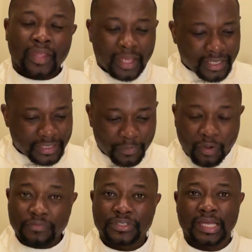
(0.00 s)
Et c'est
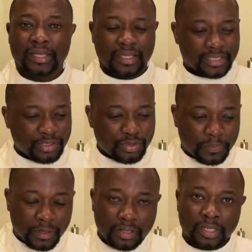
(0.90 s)
comme ça que Jésus
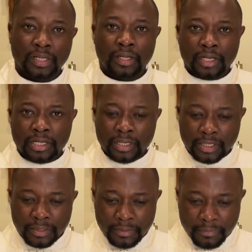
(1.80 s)
prend
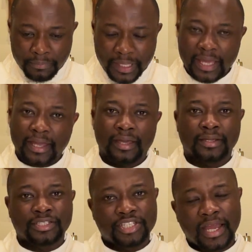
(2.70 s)
Pierre,
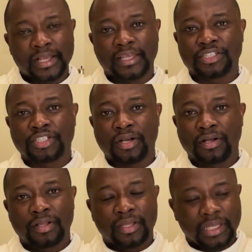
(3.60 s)
Jacques et Jean
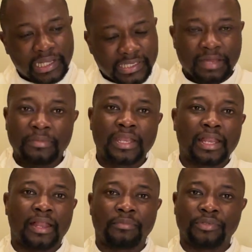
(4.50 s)
il les amène à
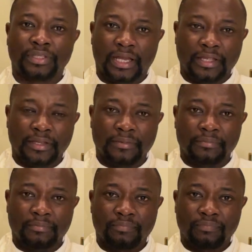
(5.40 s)
la montagne.
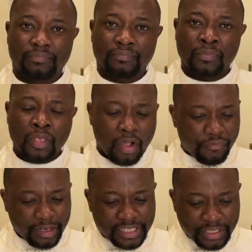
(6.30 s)
En
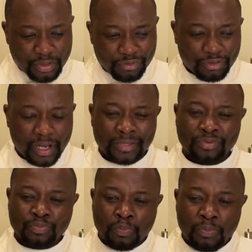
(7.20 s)
fait, Jésus voulait
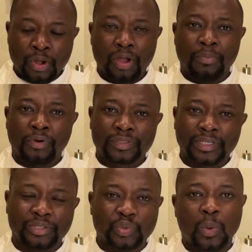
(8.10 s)
leur
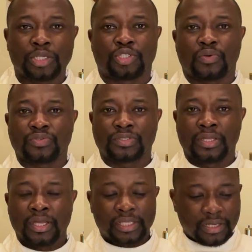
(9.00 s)
montrer trois choses
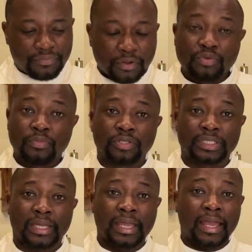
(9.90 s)
qu'il veut nous
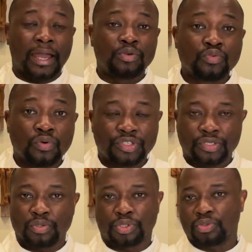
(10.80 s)
montrer à nous aussi
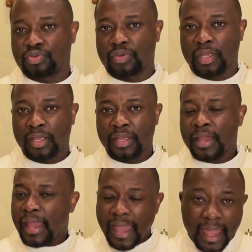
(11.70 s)
aujourd'hui.
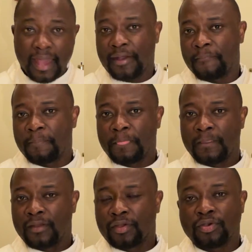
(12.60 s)
Un,
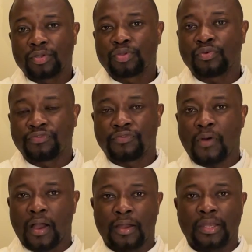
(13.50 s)
que notre
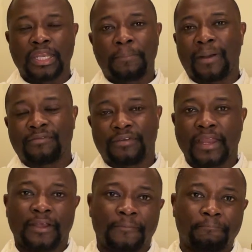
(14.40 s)
foi n'est pas vaine.